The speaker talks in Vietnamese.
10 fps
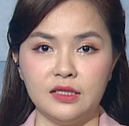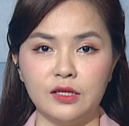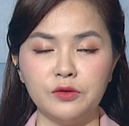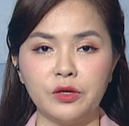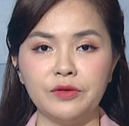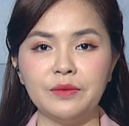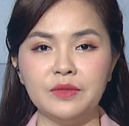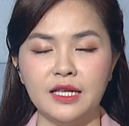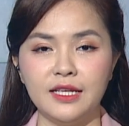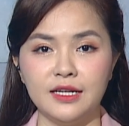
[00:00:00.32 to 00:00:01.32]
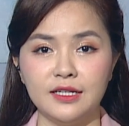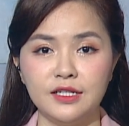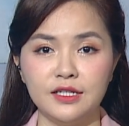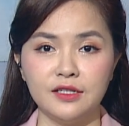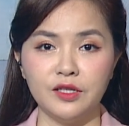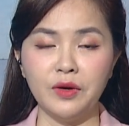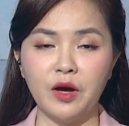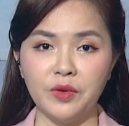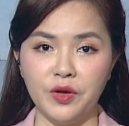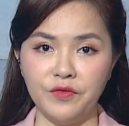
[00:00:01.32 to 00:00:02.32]
Sau sáu năm xây dựng, trường tiểu
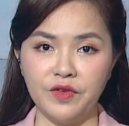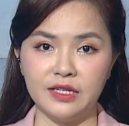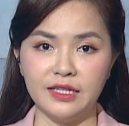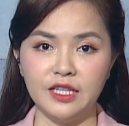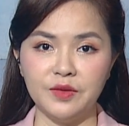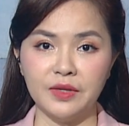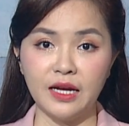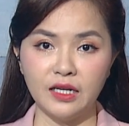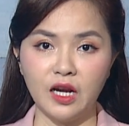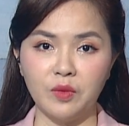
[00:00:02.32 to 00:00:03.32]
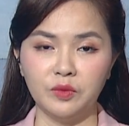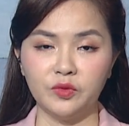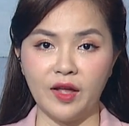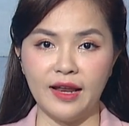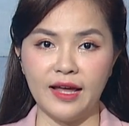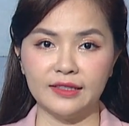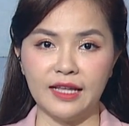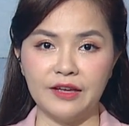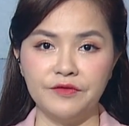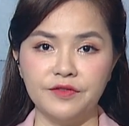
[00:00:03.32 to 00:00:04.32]
học Hiểu về Trái tim Đắk Nông tọa lạc
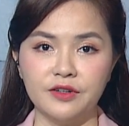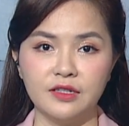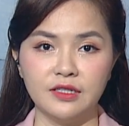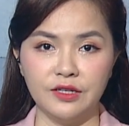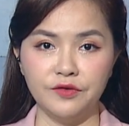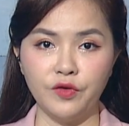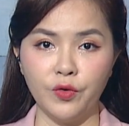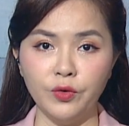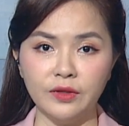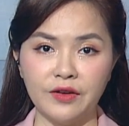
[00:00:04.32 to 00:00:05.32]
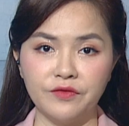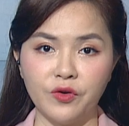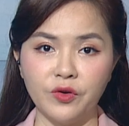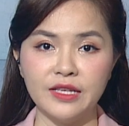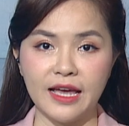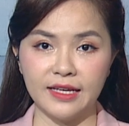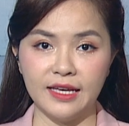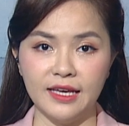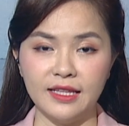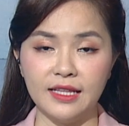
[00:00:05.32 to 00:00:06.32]
tại phường Nghĩa Phú, thành phố Gia Nghĩa,